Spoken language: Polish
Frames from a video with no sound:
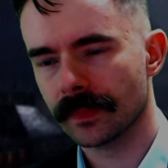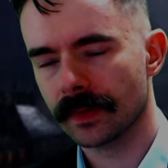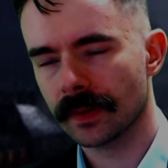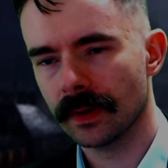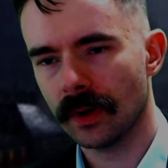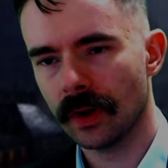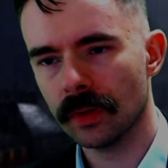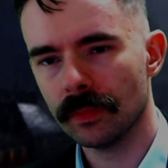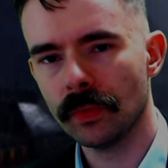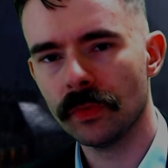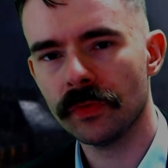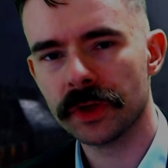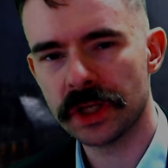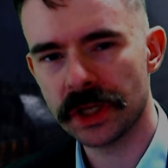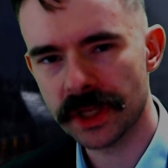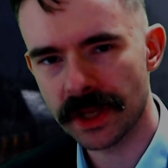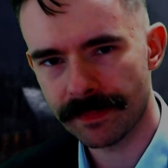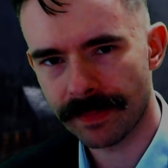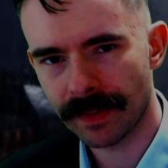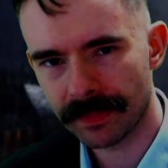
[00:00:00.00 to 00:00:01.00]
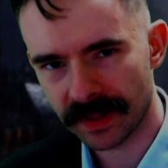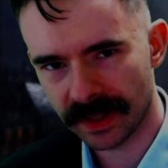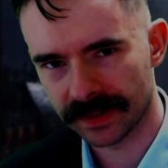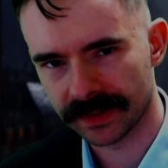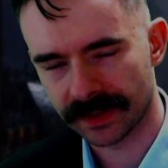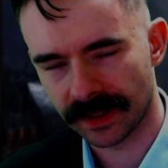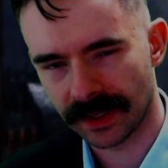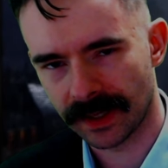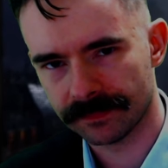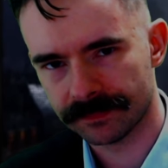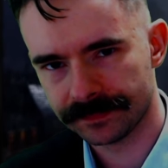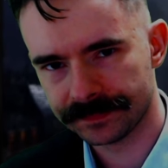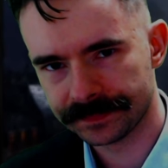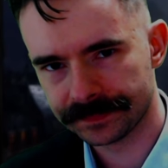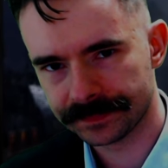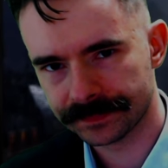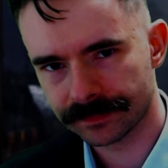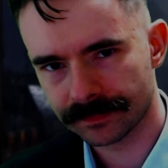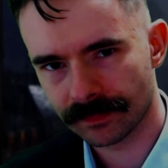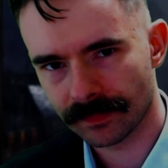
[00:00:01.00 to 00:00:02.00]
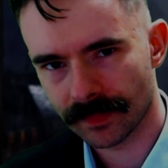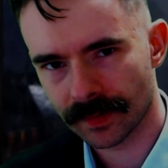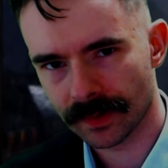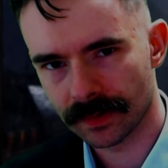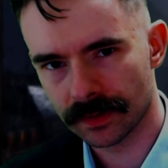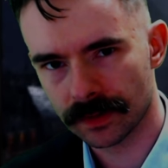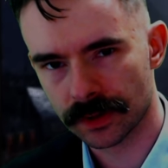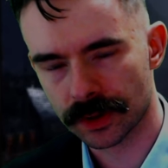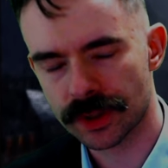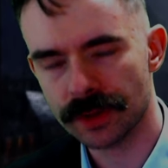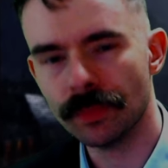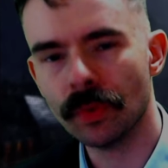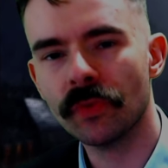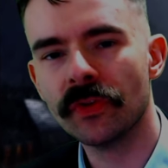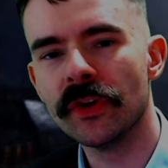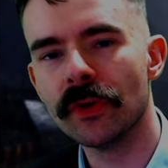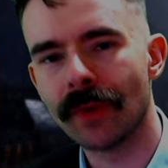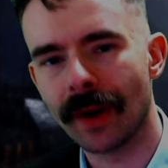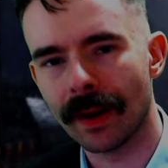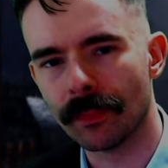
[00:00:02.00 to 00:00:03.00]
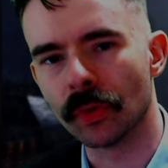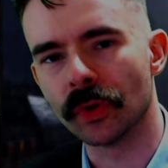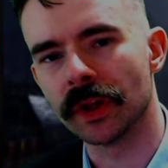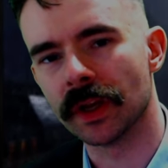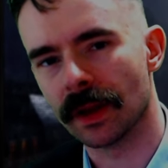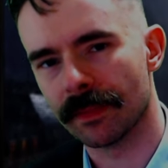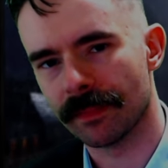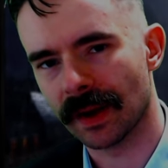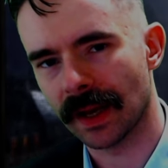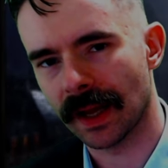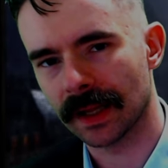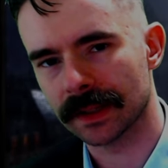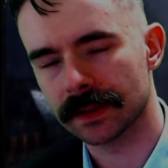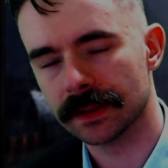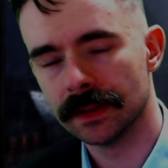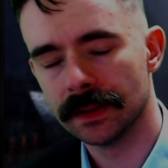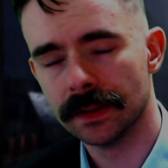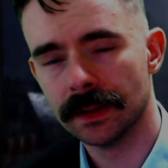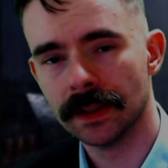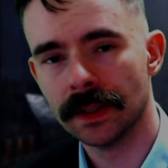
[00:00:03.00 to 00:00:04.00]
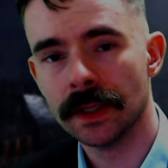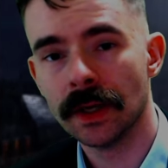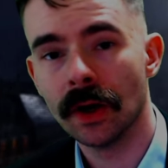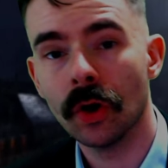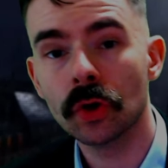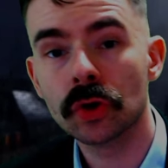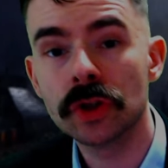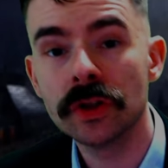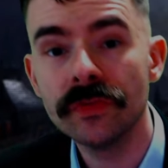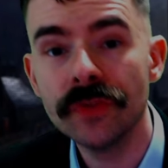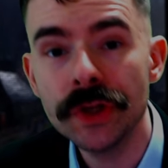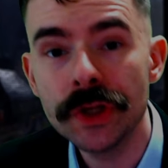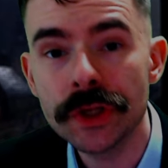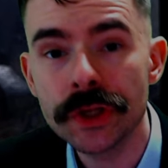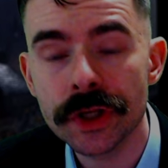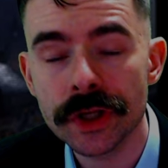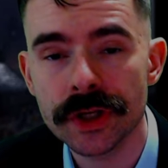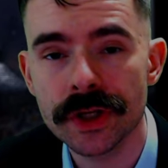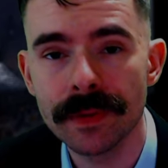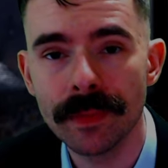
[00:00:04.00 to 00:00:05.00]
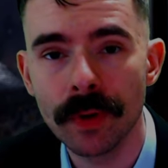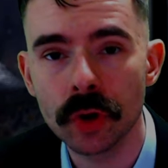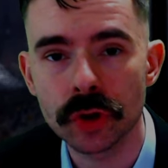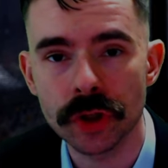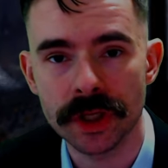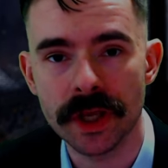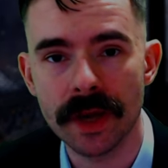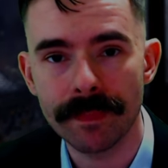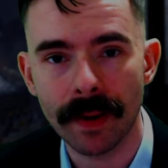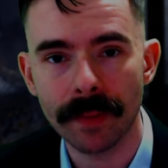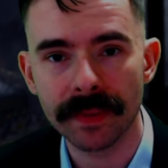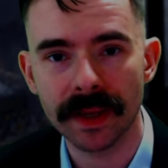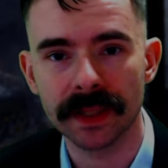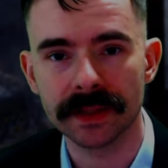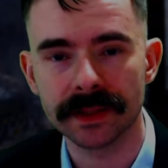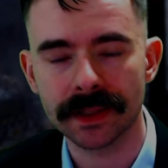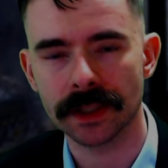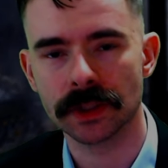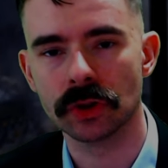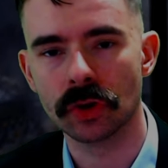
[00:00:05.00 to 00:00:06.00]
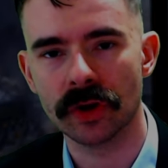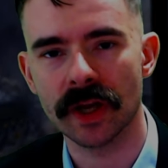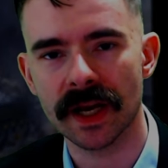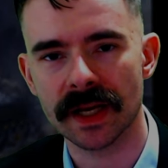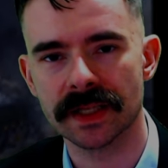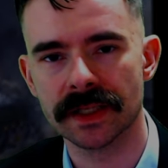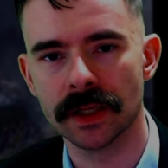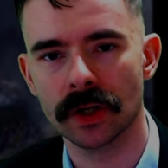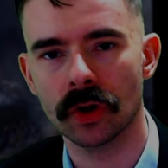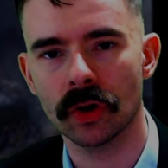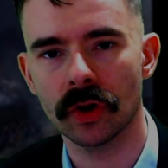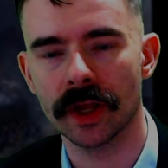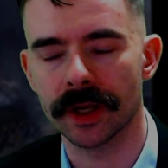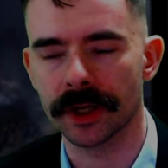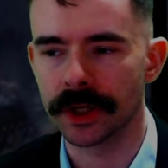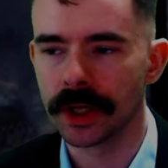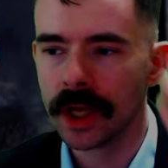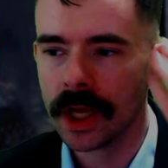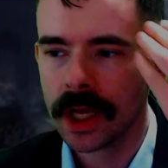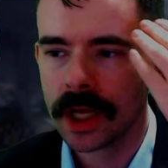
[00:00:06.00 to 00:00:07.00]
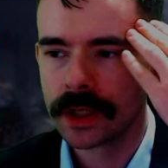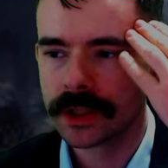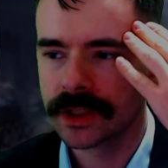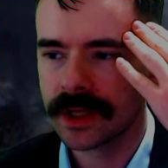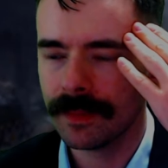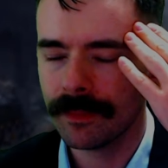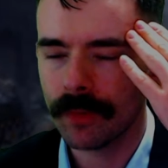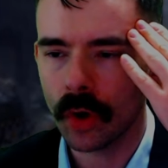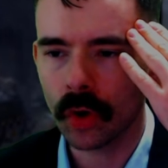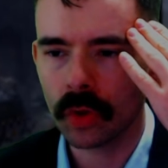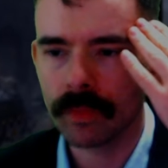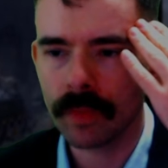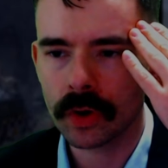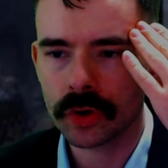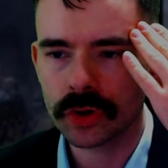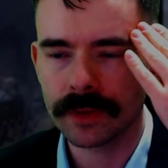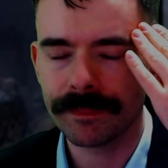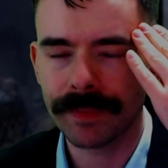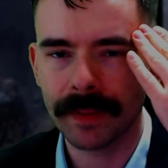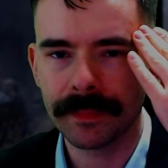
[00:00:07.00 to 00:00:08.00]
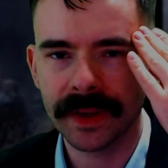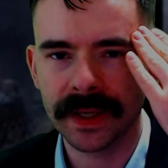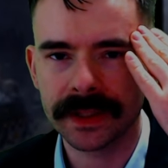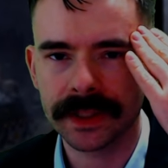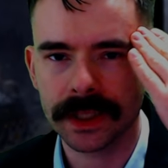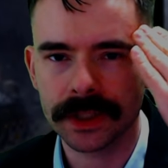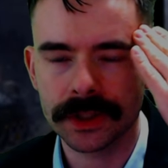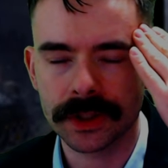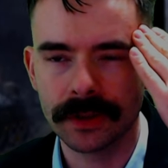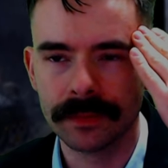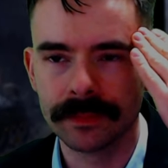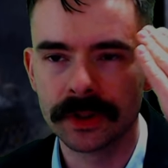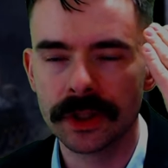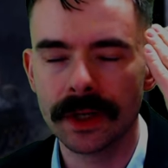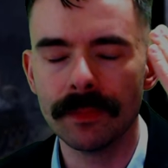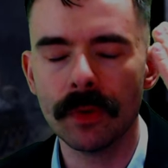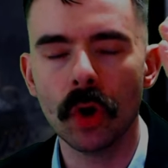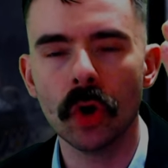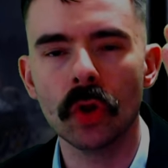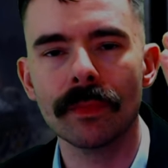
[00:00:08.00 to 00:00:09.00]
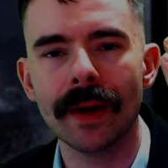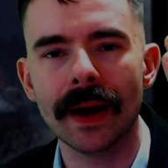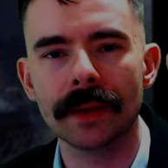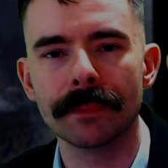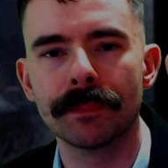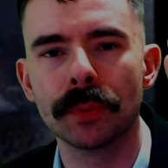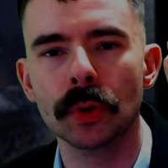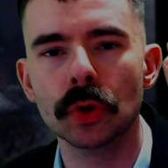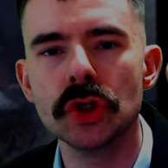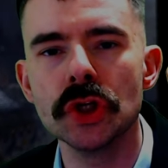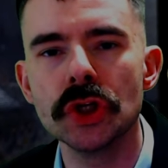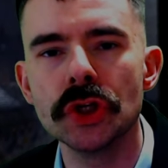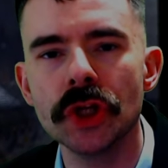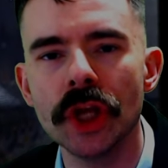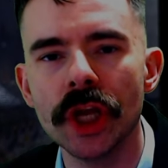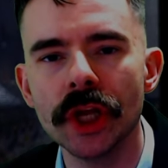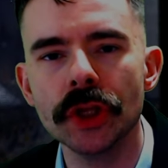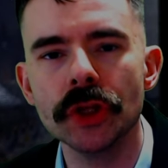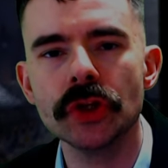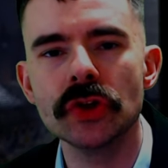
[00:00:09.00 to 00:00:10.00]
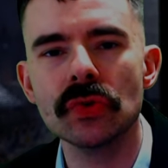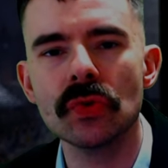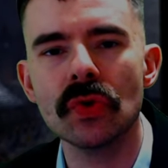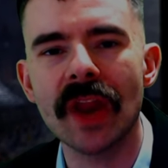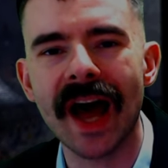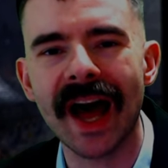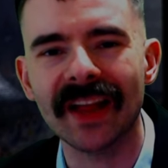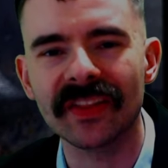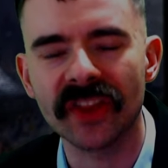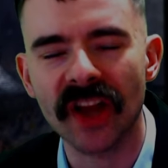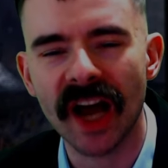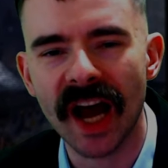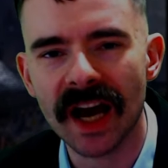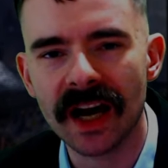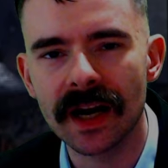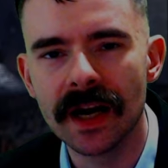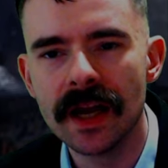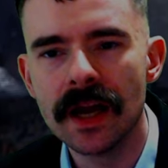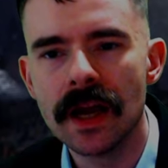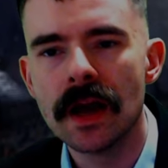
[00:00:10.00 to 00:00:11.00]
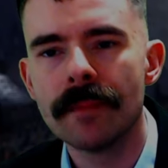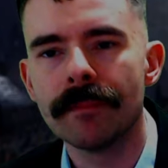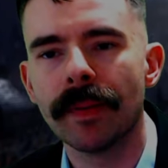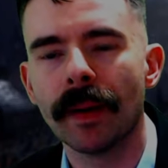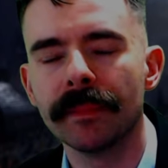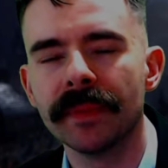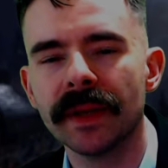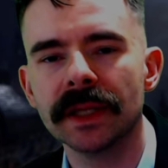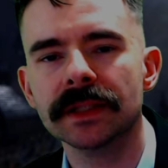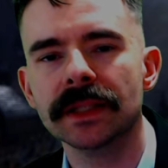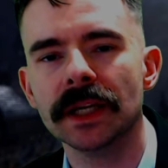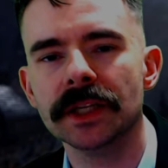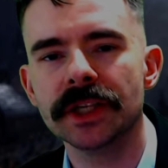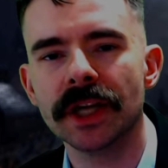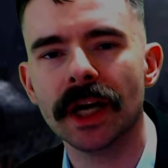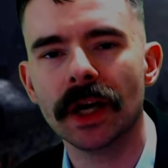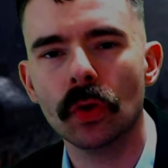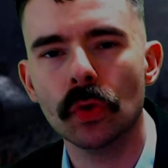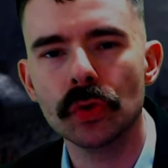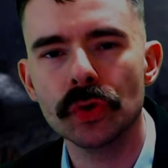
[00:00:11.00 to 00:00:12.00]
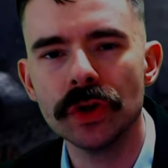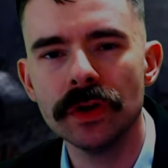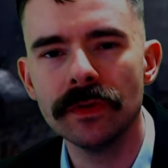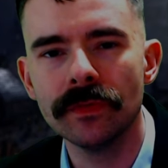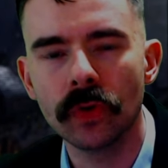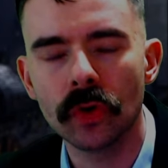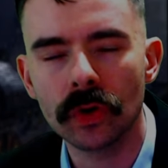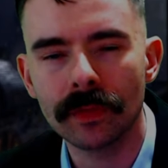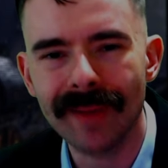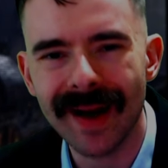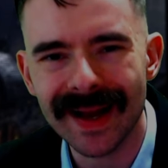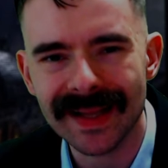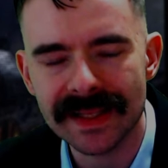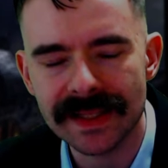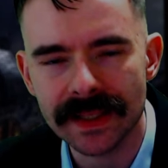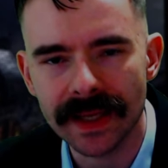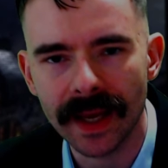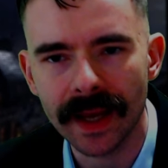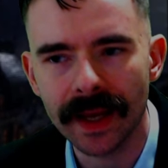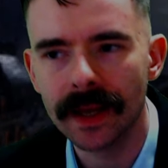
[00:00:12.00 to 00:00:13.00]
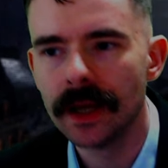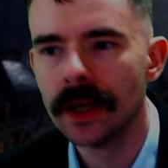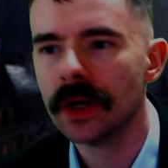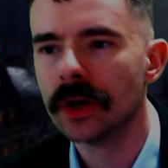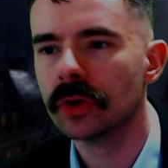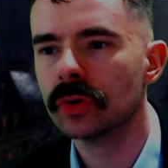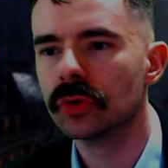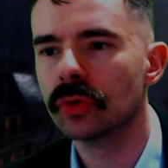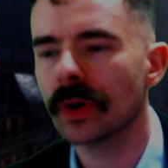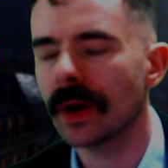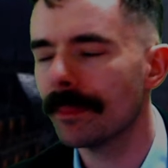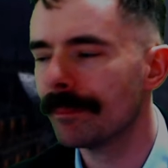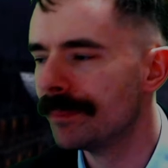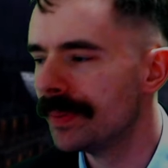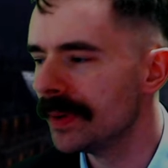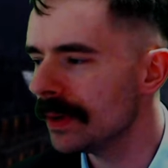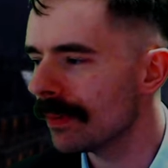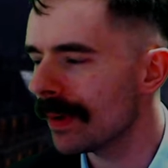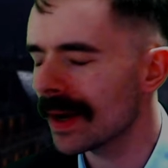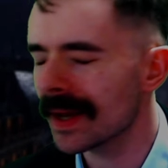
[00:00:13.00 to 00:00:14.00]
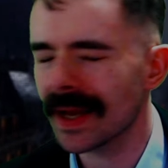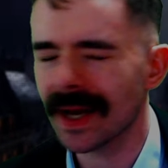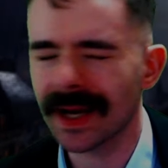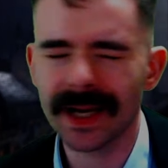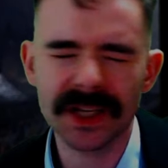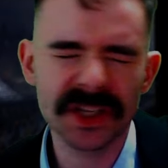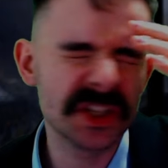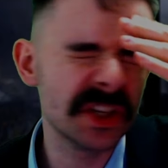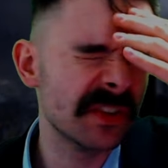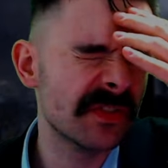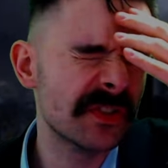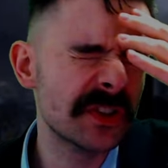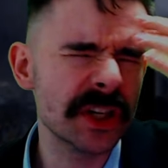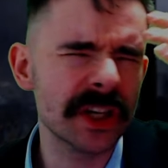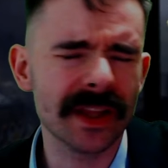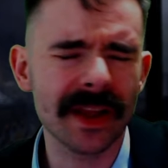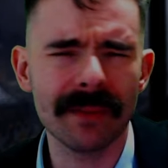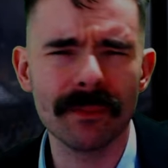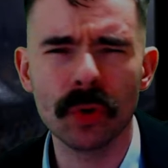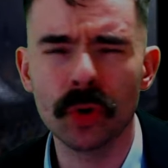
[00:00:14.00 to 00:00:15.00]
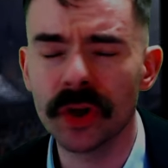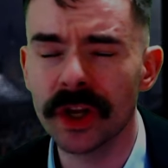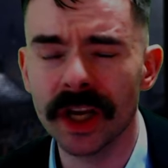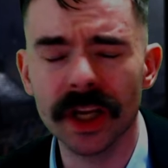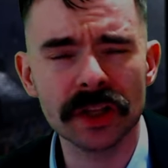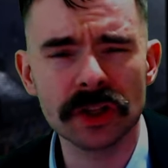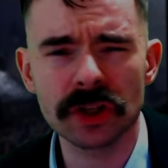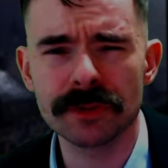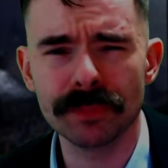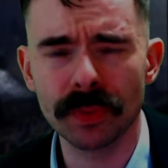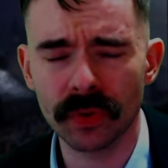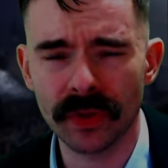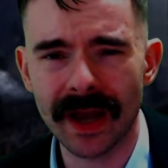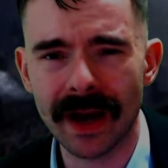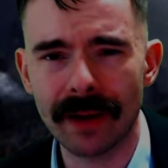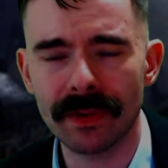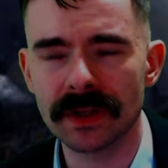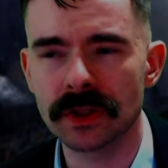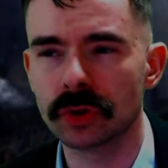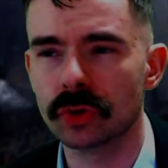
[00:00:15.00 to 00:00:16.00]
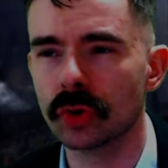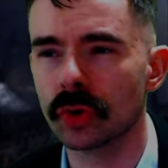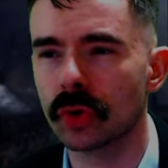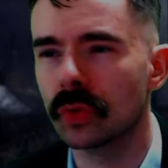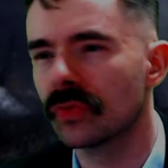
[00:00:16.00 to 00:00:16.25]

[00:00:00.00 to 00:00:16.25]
on mówi, że nie pamięta. Czy mówiła mu, ile ma lat? Oczywiście, że może nie pamiętać do jasnej cholery. Czemu on może pamiętać, czemu on ma po 10 latach pamiętać jakąś informację, która była, jakaś dziewczyna mu kiedyś podała, z którą